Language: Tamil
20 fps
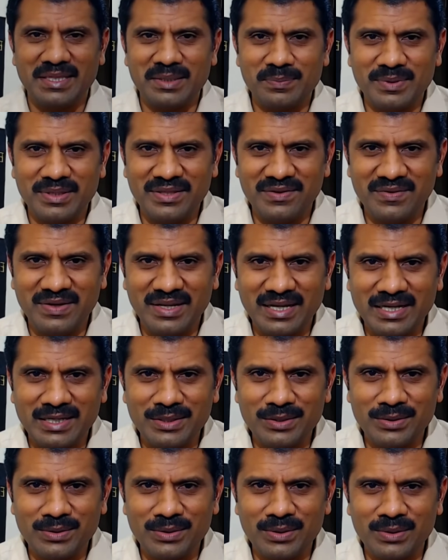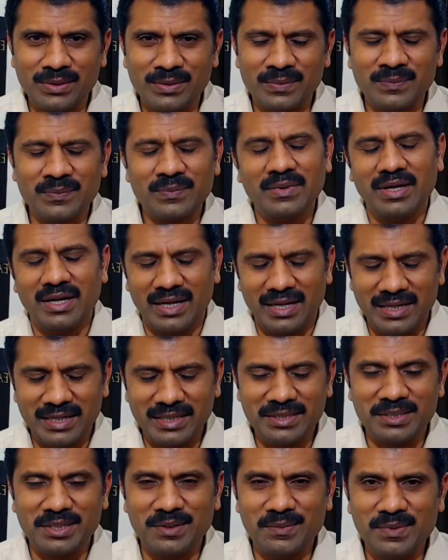பதிவினை கண்டு கொண்டிருக்கும்
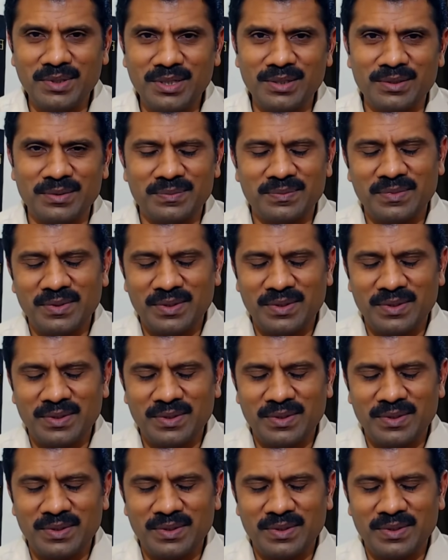அனைத்து நண்பர்களும்